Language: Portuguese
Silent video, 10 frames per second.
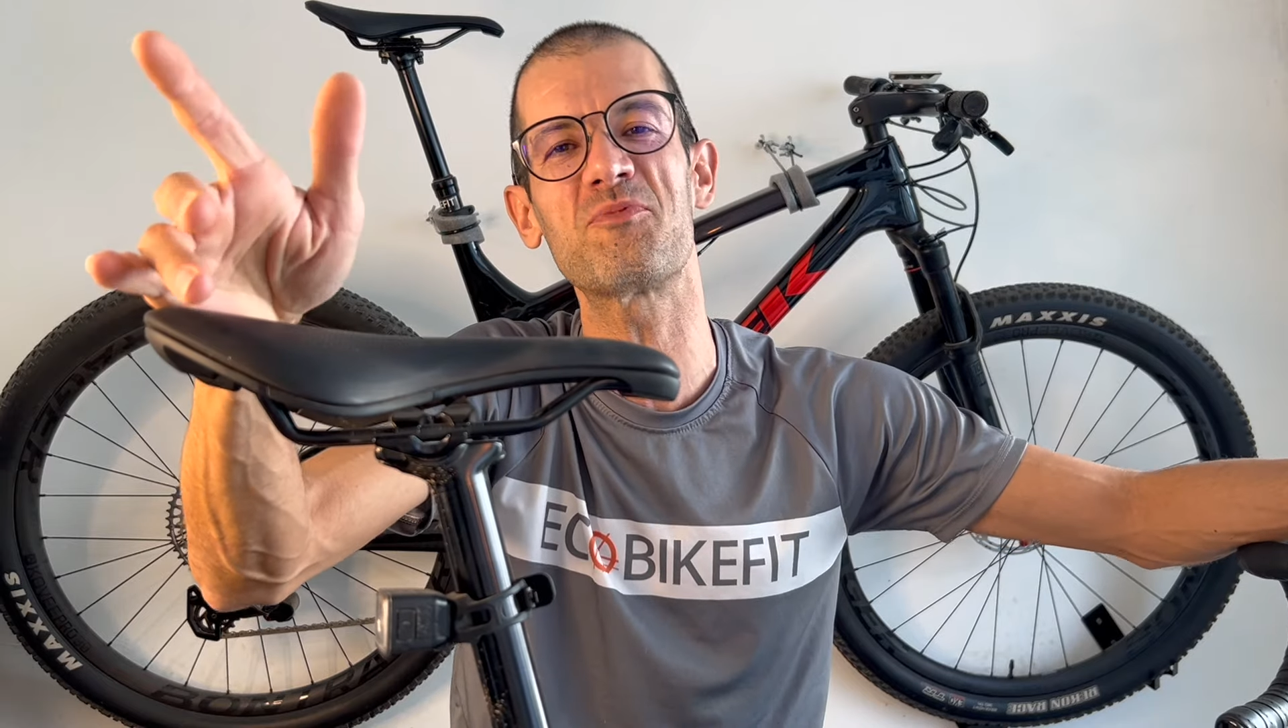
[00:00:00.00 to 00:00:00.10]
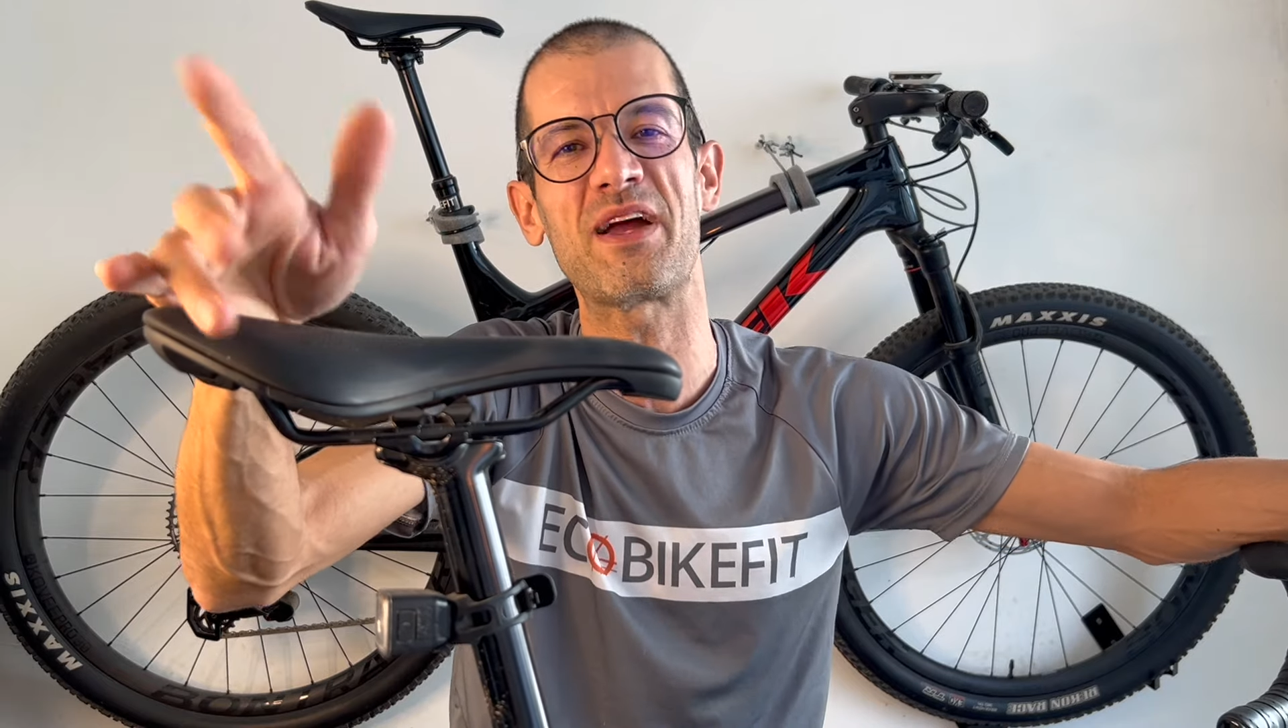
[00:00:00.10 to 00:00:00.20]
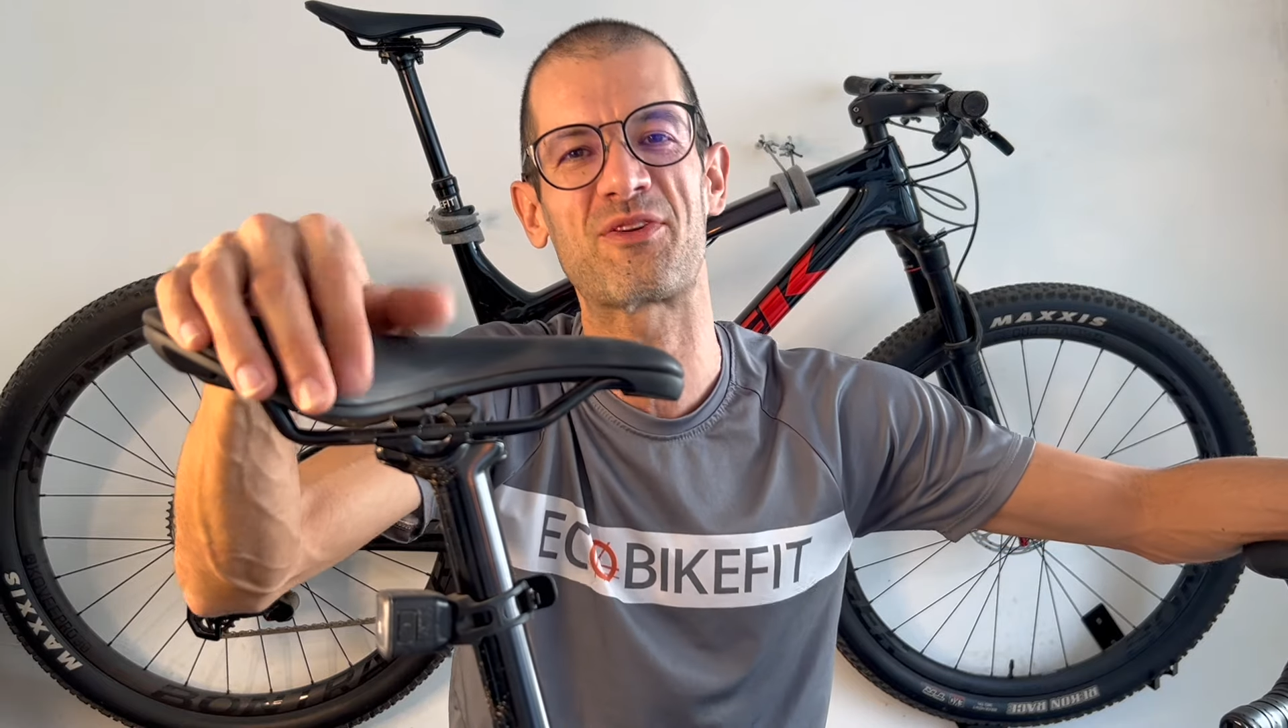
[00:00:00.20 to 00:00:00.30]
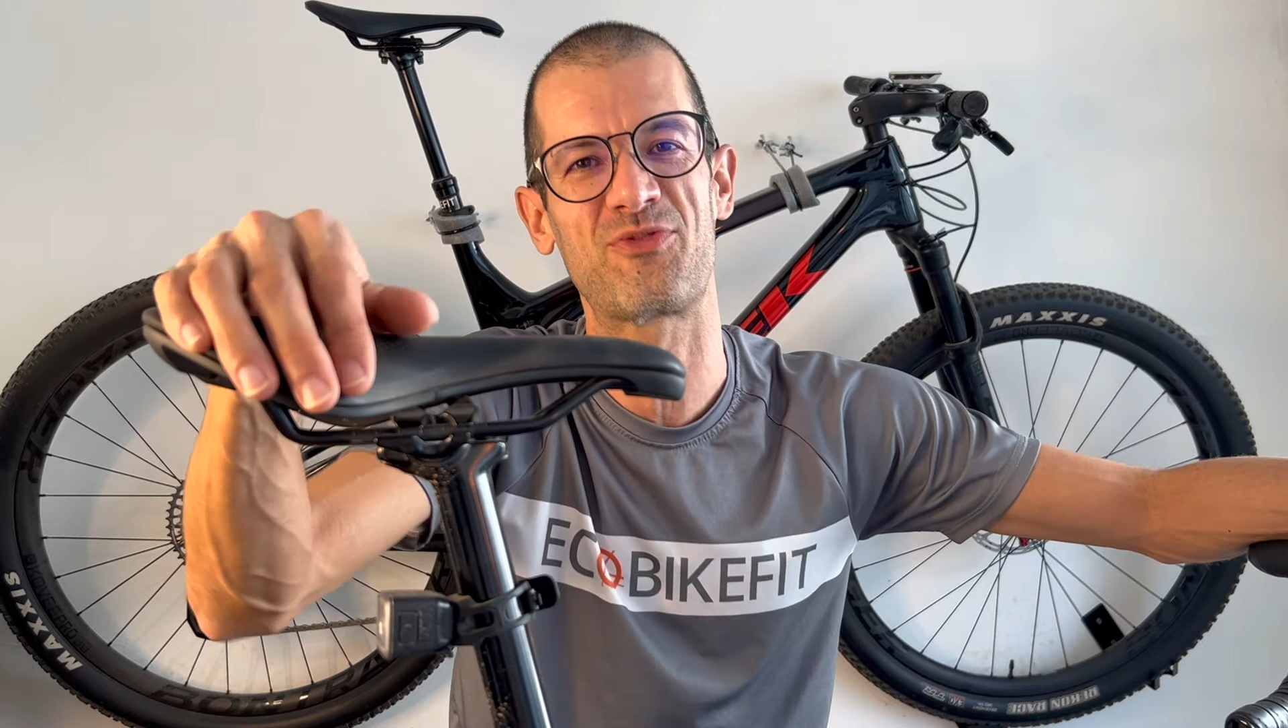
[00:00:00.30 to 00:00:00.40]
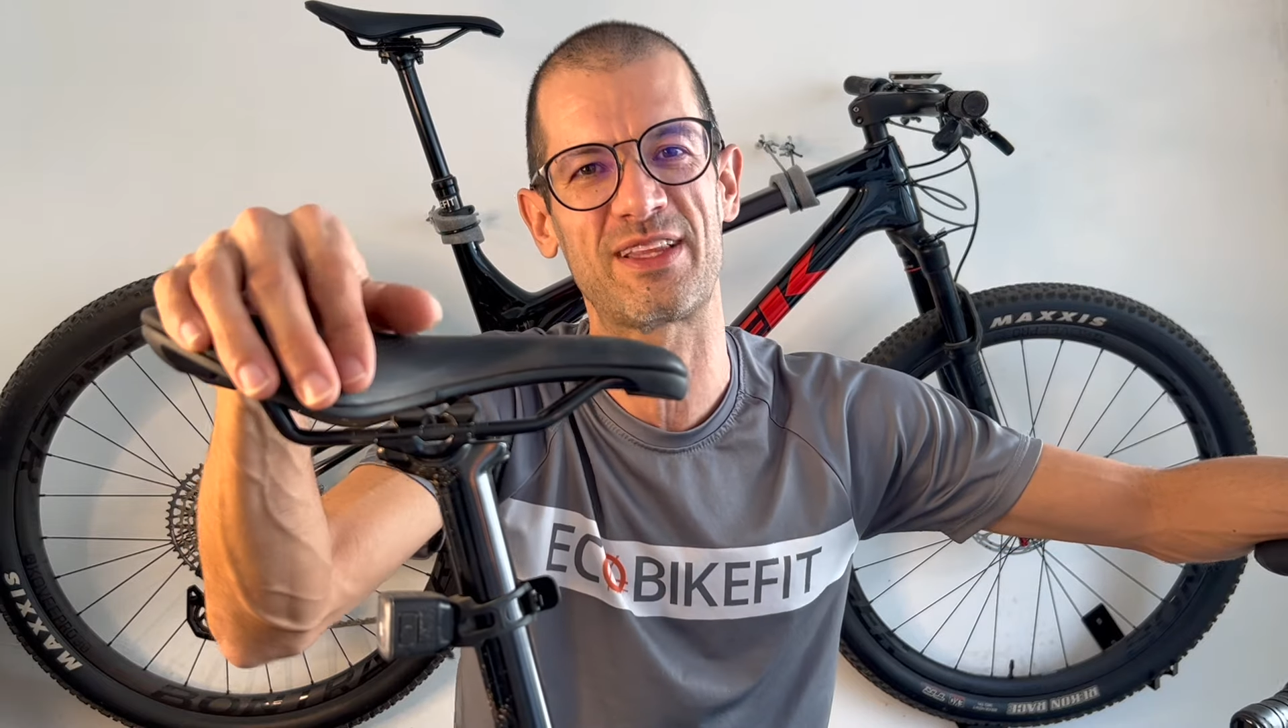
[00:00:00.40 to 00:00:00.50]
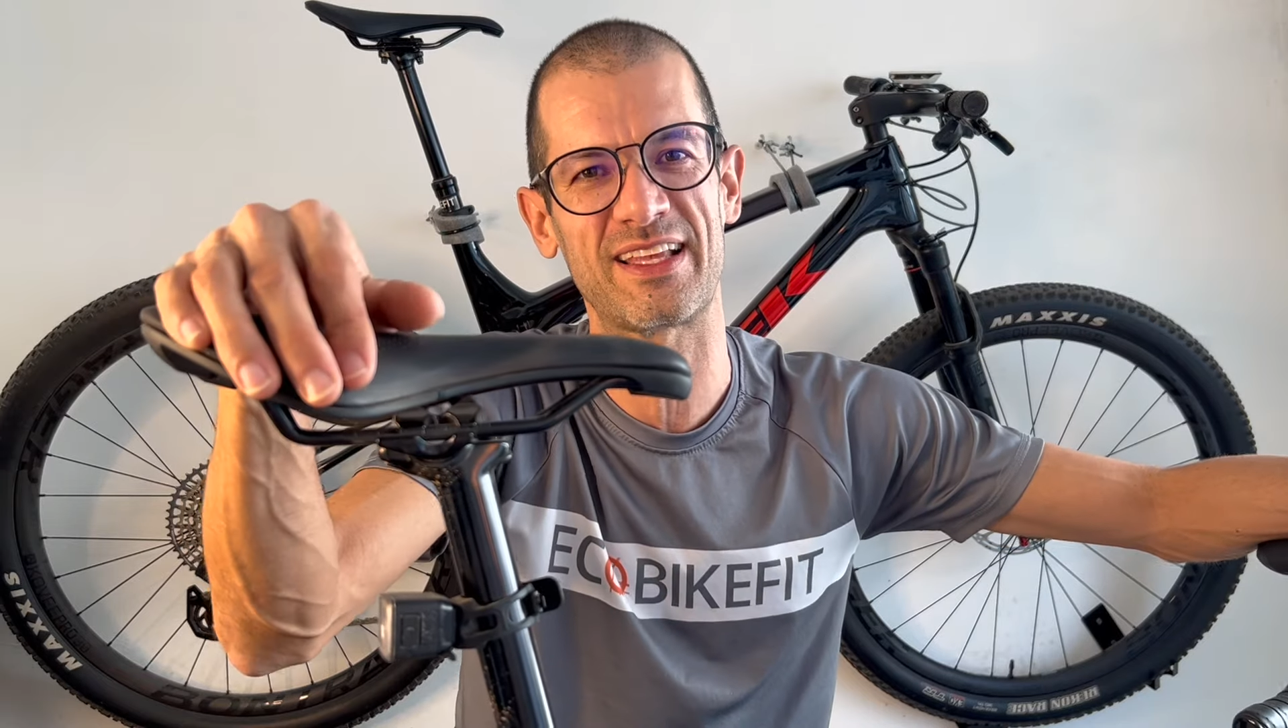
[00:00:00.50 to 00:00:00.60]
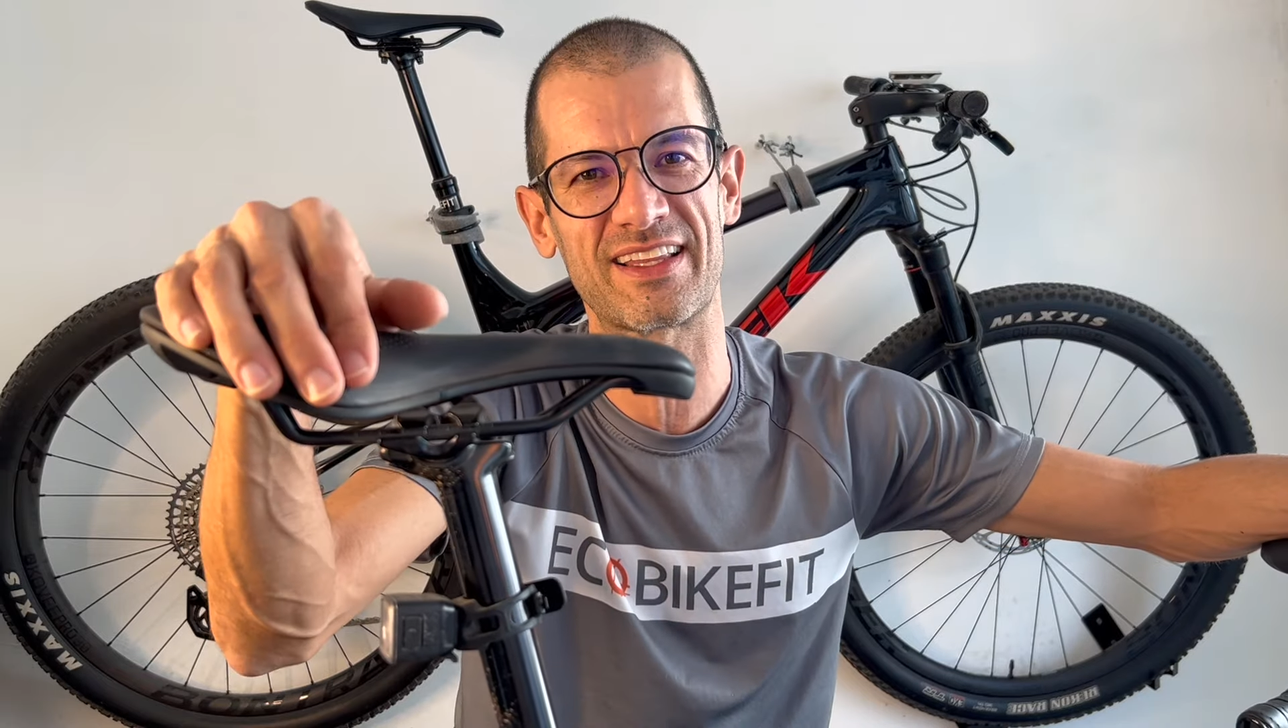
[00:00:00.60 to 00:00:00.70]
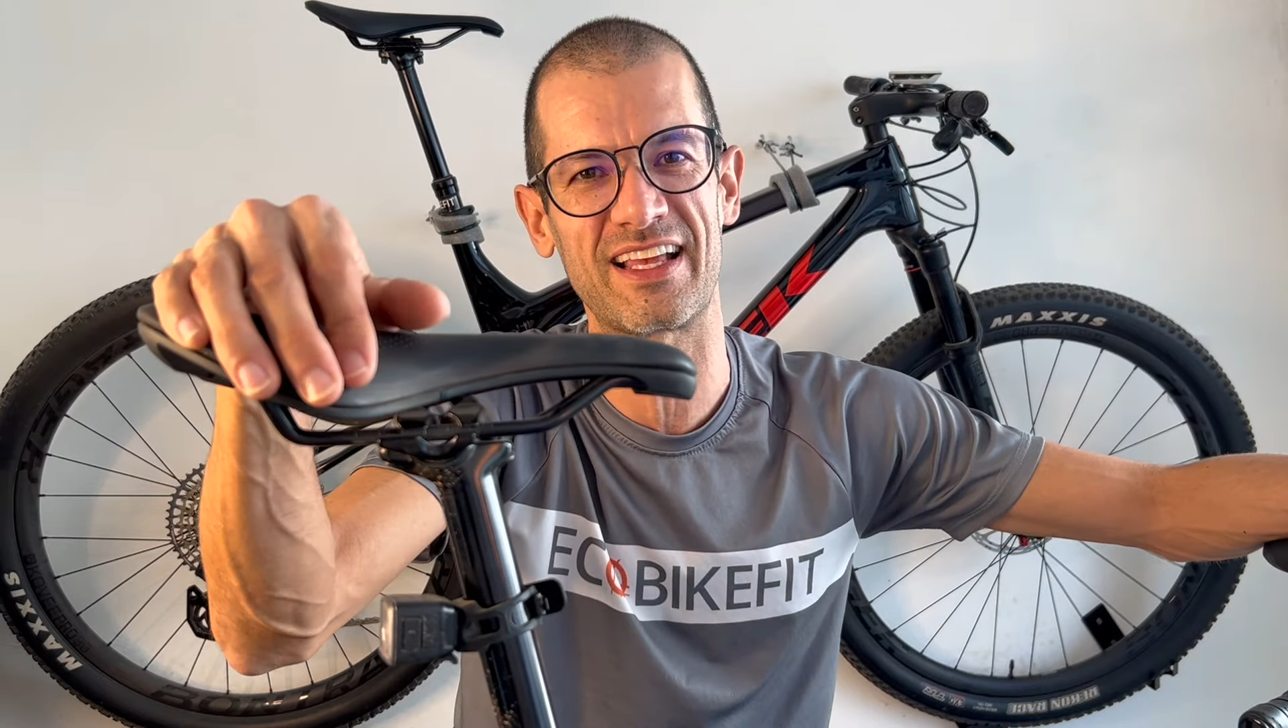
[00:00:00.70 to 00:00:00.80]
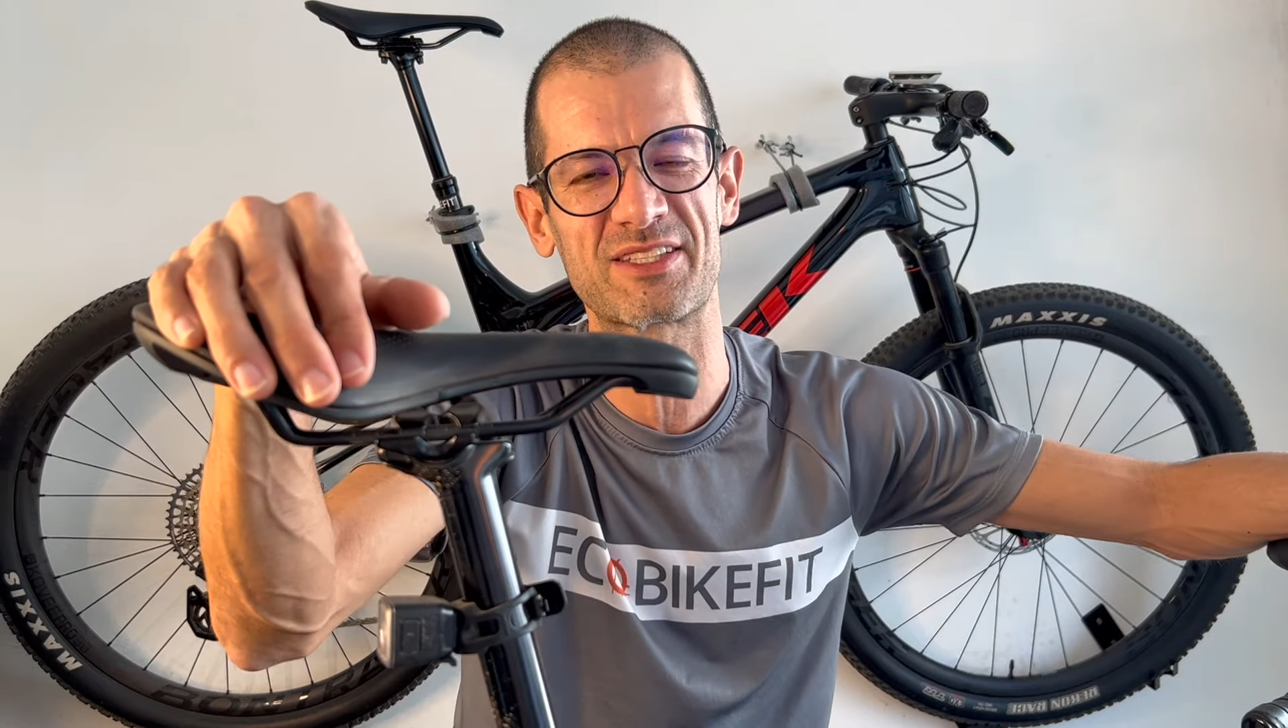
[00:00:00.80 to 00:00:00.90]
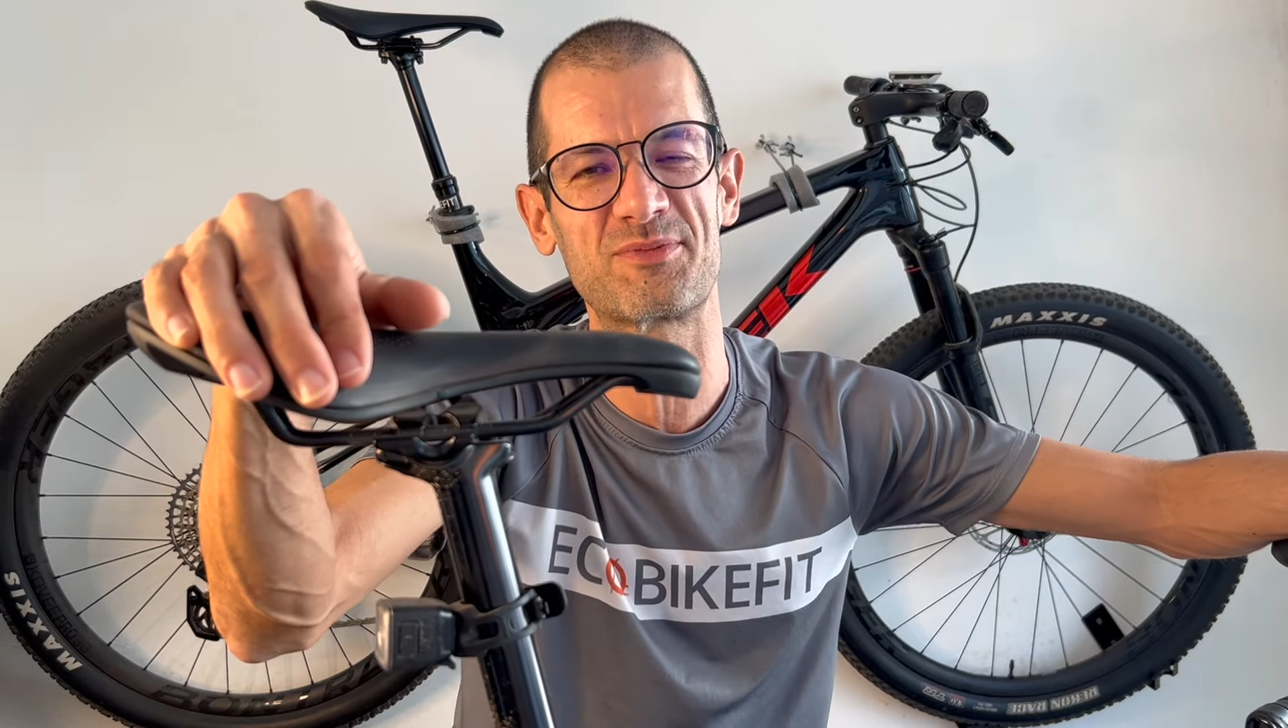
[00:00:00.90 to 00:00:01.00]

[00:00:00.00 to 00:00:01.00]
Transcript: bike fitter das